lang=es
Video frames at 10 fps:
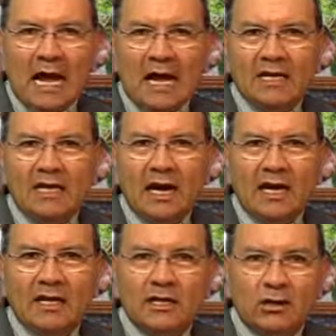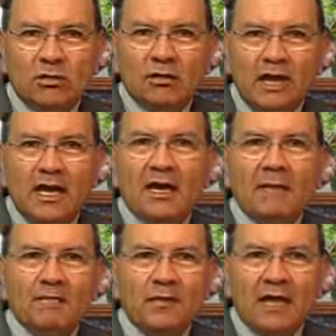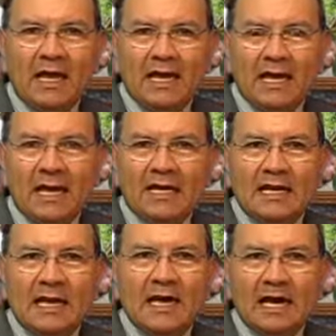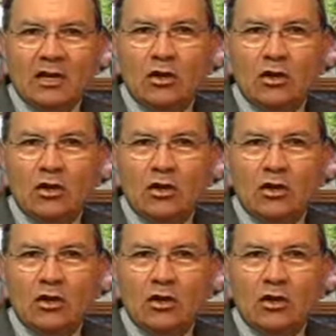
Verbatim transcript: allá en Judea, en Galilea.